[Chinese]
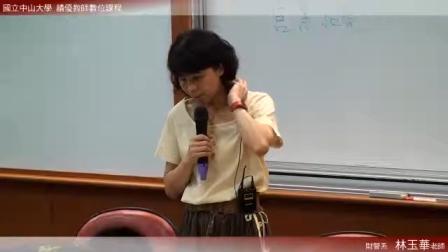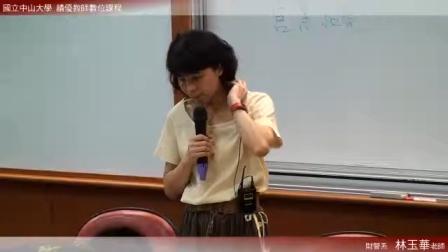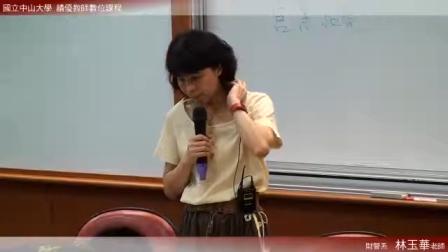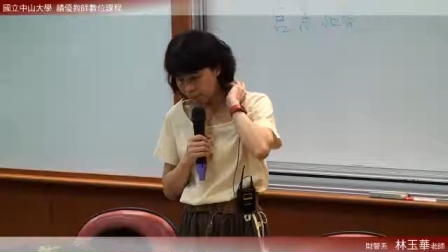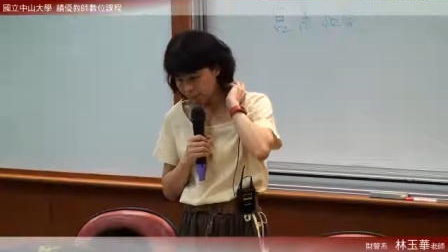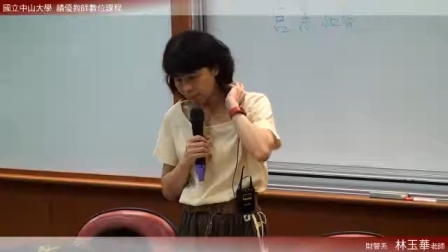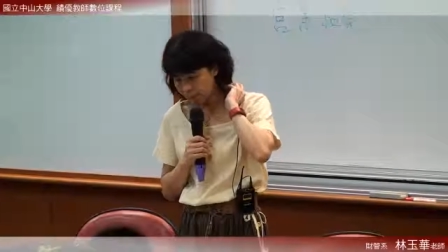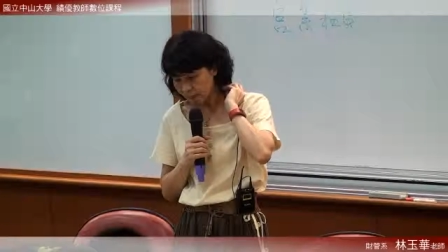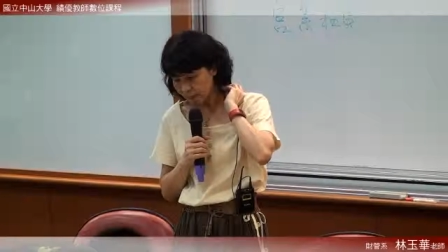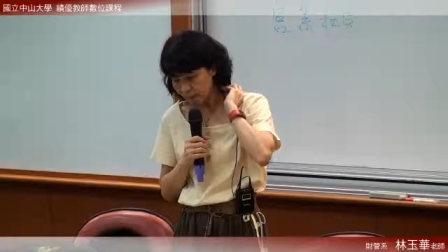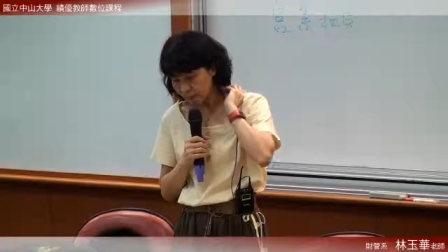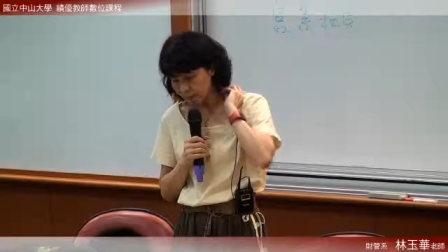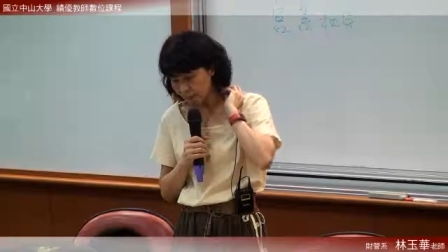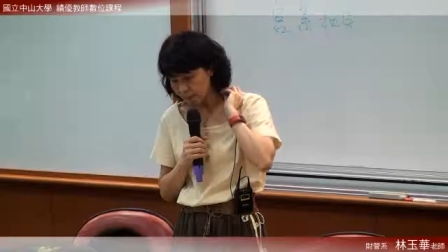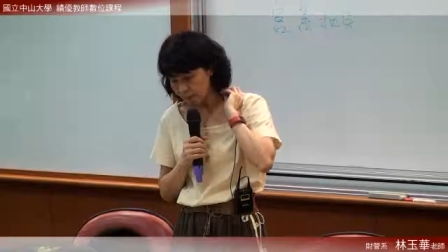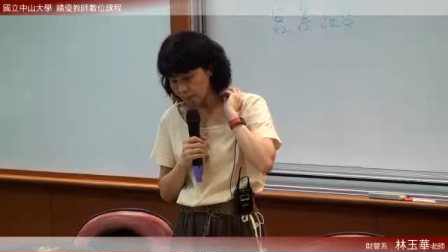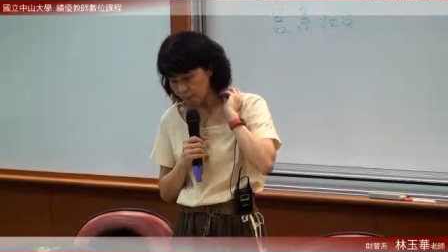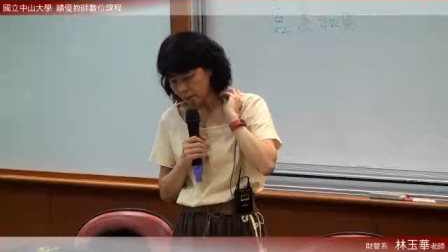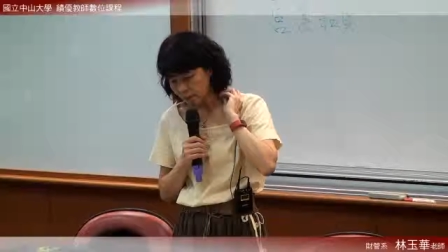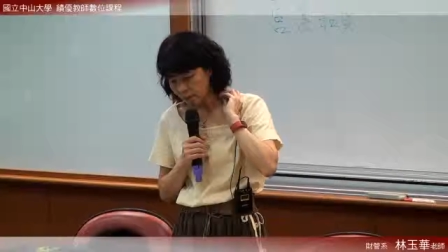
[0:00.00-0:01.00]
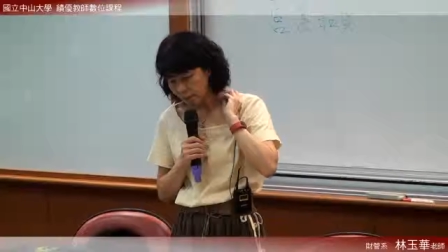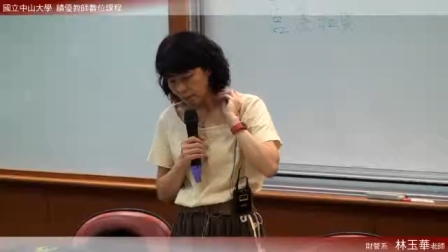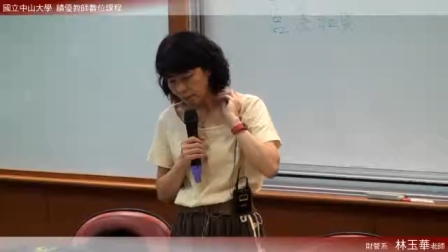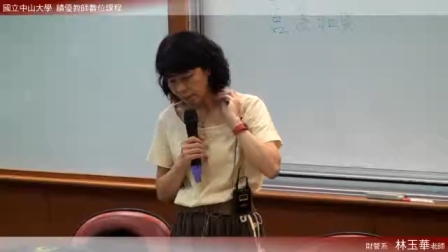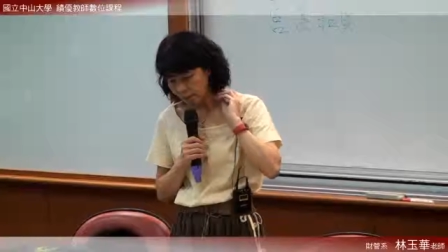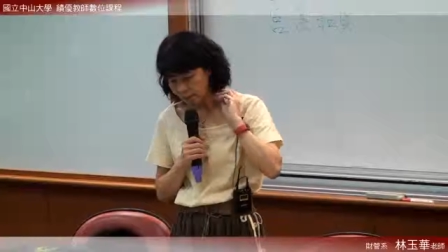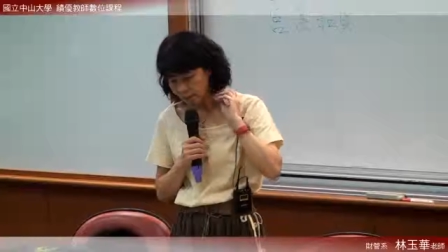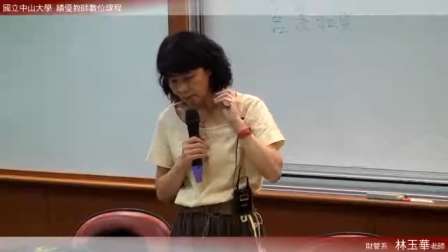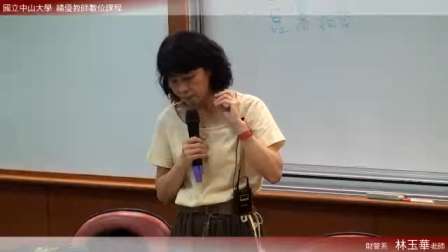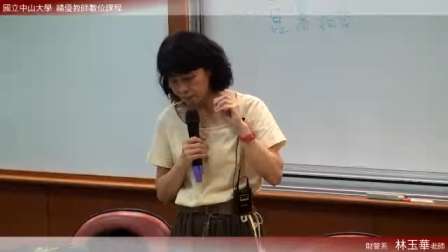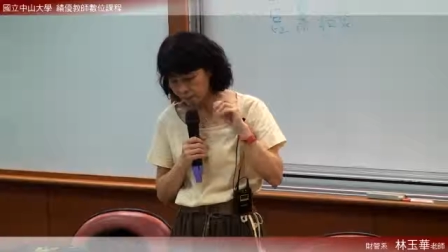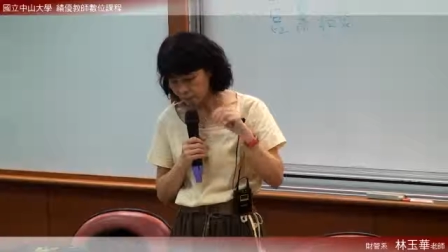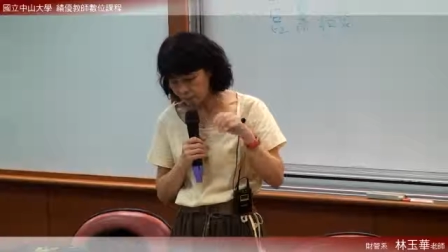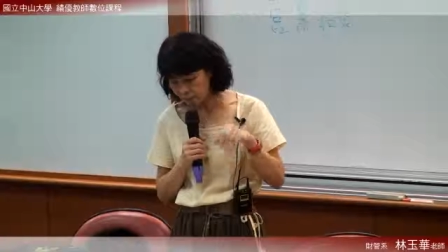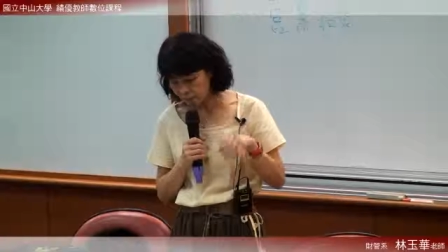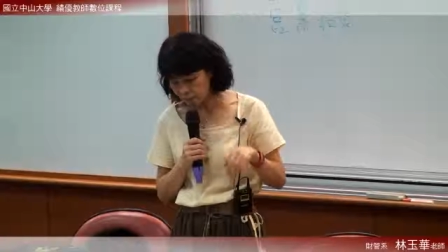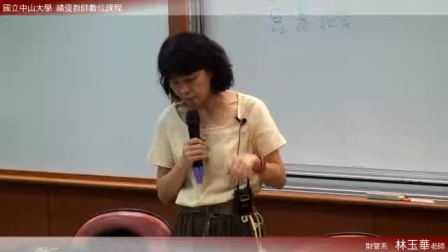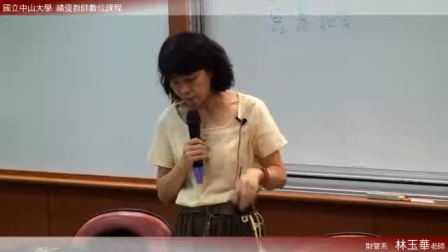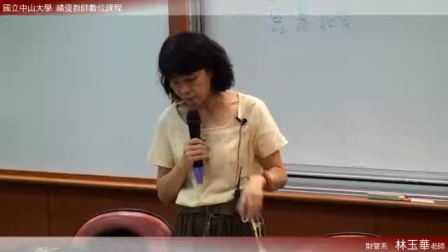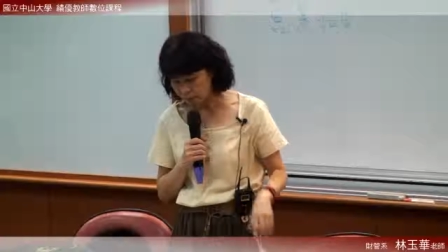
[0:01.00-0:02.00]
接下来看一下呢，他买这个
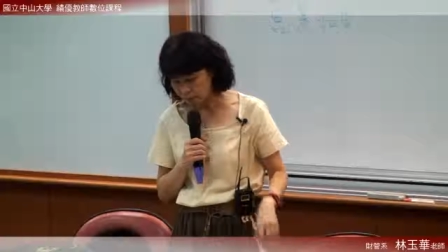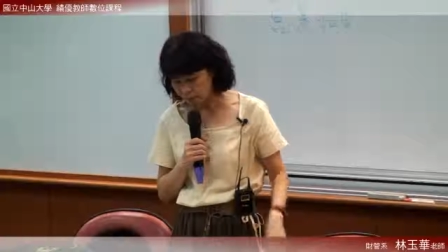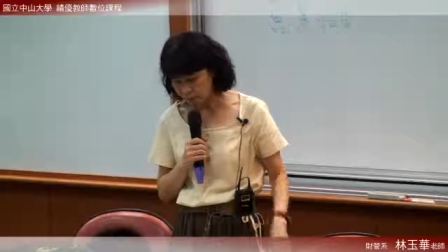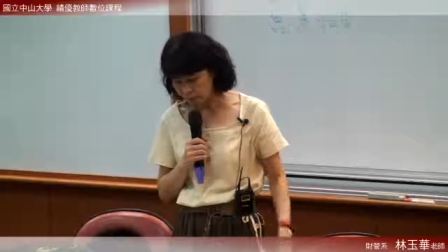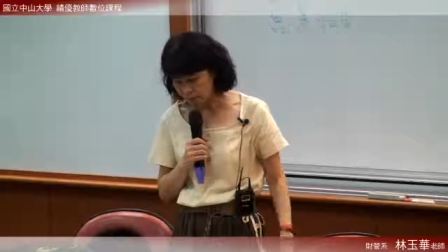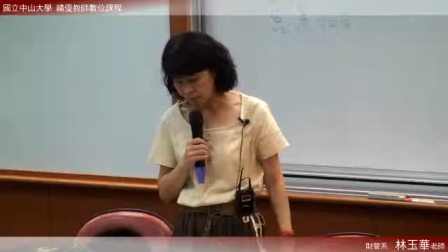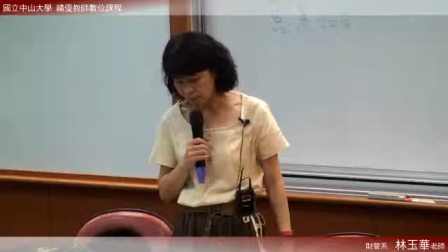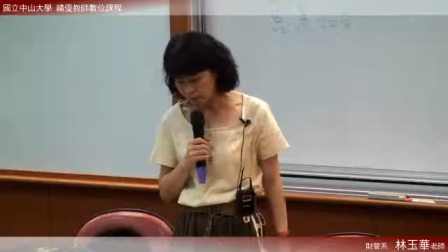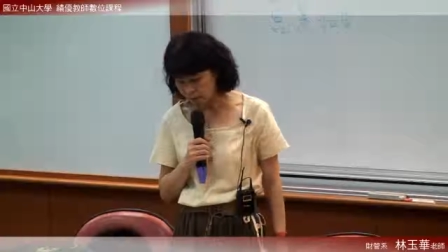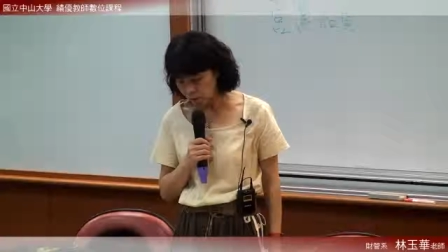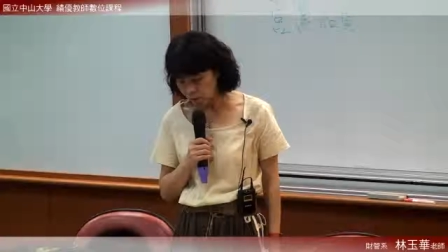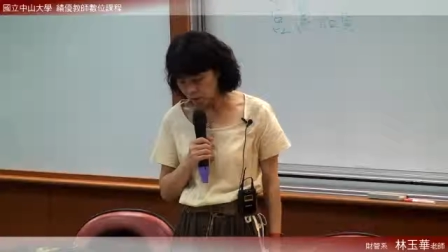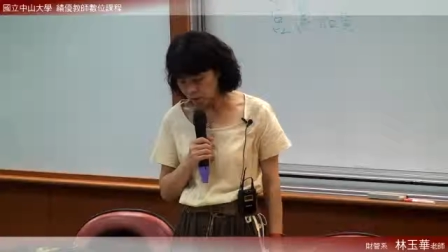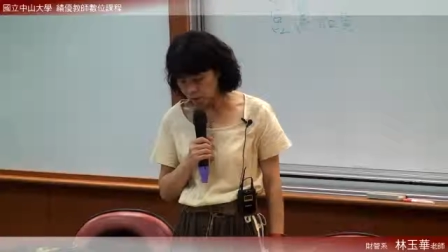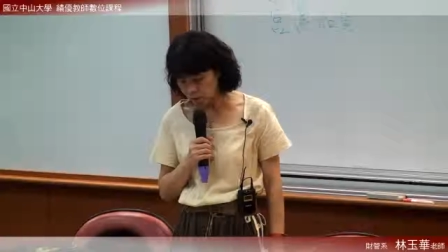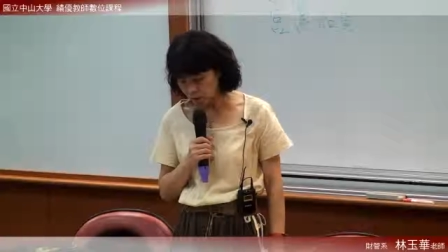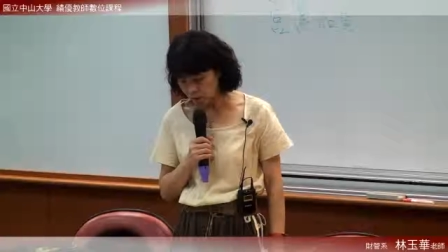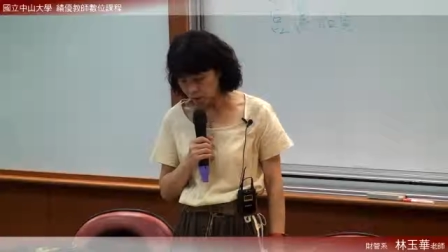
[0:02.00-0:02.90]
机器呢，他可以用